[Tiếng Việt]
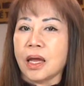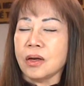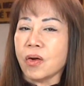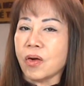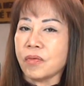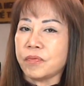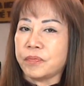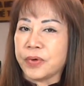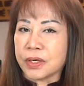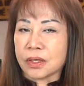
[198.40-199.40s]
để lo
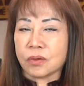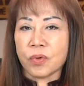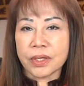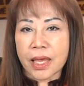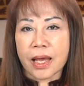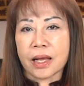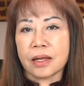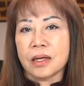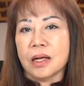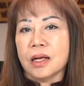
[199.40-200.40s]
việc quốc gia.
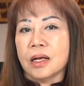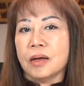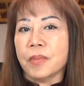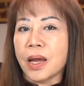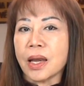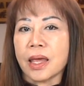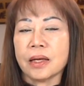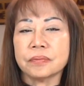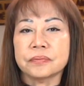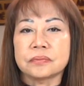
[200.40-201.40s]
Bởi
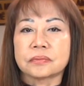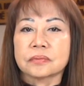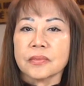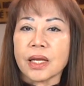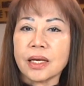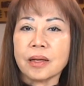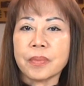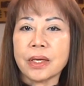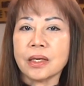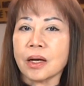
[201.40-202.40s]
lẽ anh
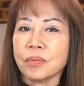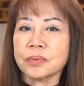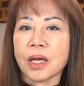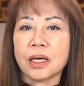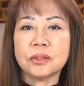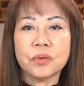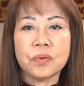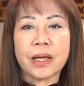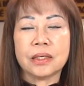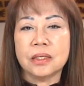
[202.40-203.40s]
em ấy không thể
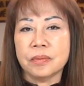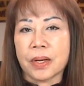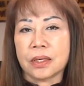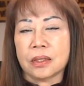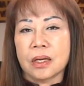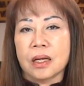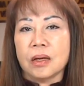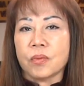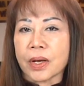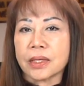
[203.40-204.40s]
tu hành như mình
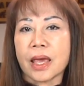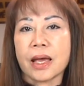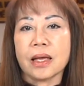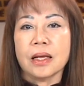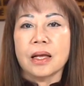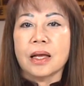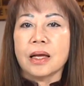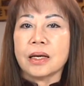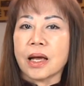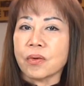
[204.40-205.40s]
hoặc giả
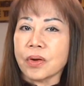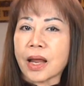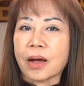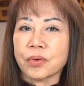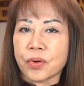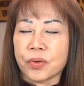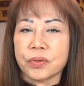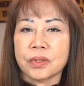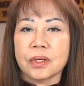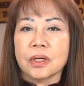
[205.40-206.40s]
đã có đạo
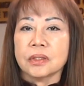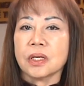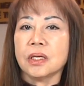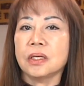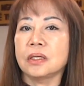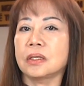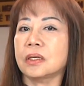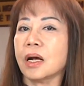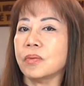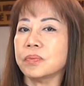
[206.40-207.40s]
rồi thì
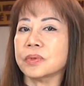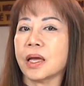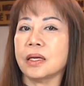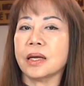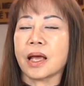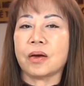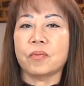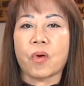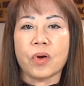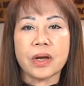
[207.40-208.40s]
không thể
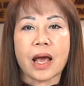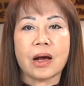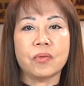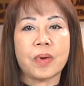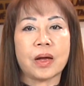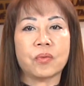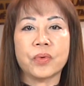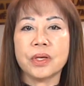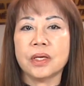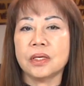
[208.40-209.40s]
nào bỏ đạo mà
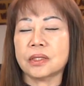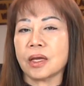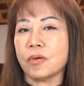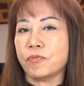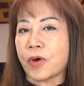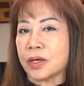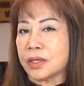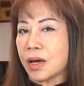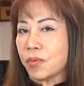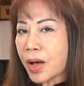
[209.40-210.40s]
quy y theo Phật
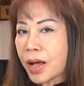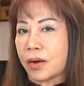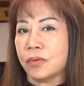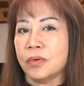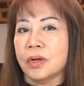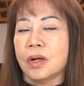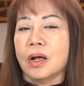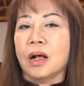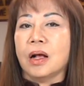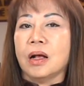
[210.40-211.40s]
giáo hòa hảo.
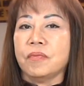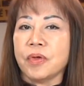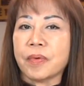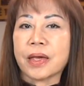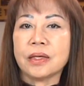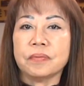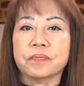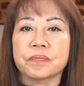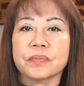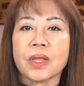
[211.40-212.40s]
Vì vậy,
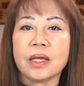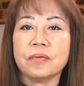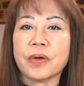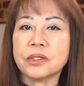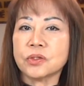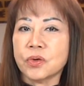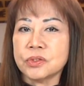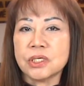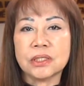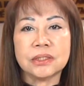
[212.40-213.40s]
thầy phải
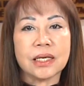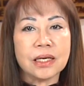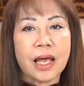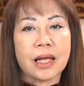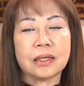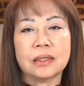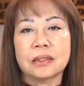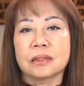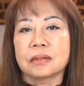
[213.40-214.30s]
tổ chức chánh đảng.